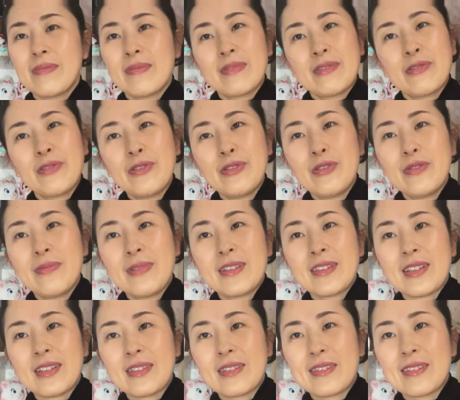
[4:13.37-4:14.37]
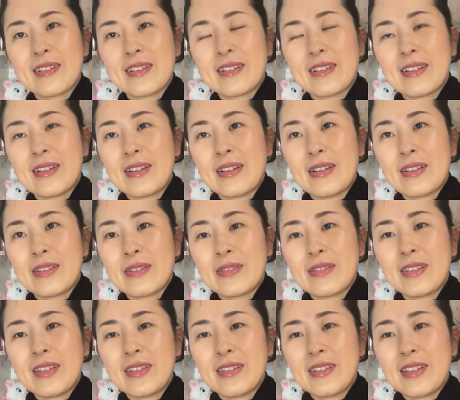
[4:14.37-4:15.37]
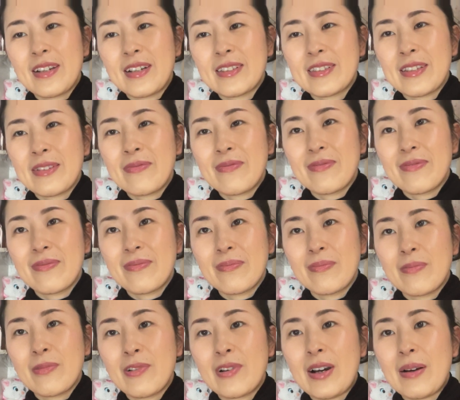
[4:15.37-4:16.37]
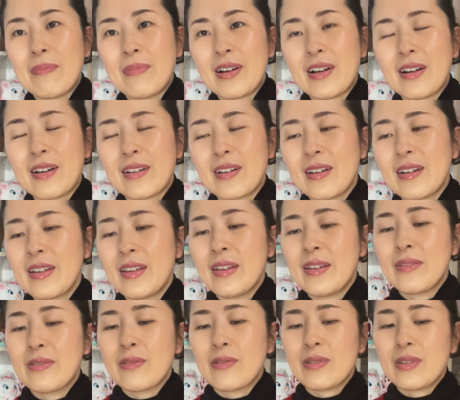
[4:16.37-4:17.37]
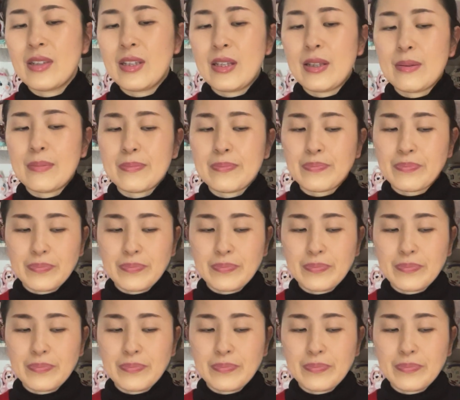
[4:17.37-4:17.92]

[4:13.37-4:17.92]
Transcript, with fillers: 冬場だったら全然汗もあんまかかへんので